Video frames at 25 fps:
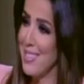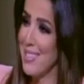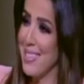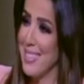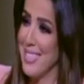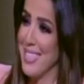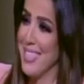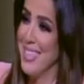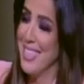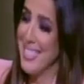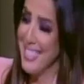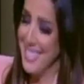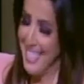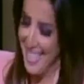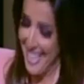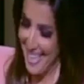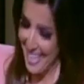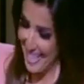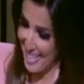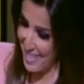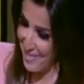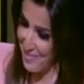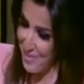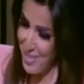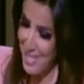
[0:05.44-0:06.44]
لا
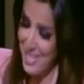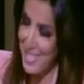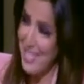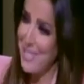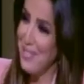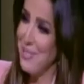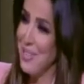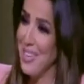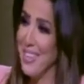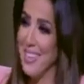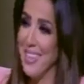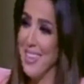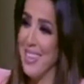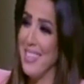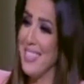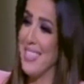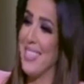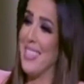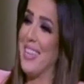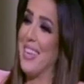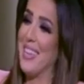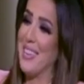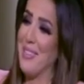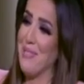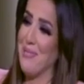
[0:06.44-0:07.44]
هيمشي ولا
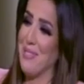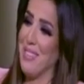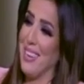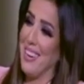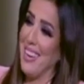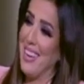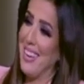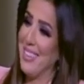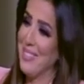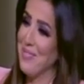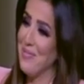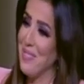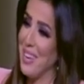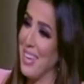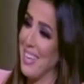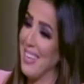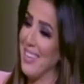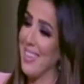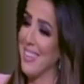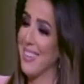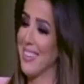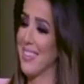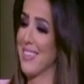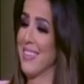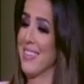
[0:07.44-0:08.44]
لسه هيفضل قاعد معانا
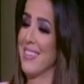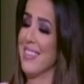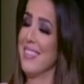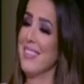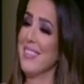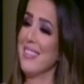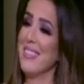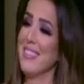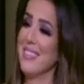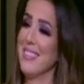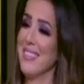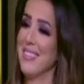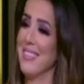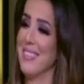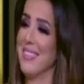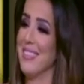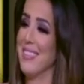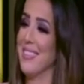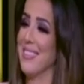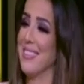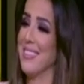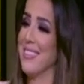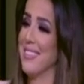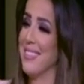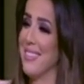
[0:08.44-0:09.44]
انت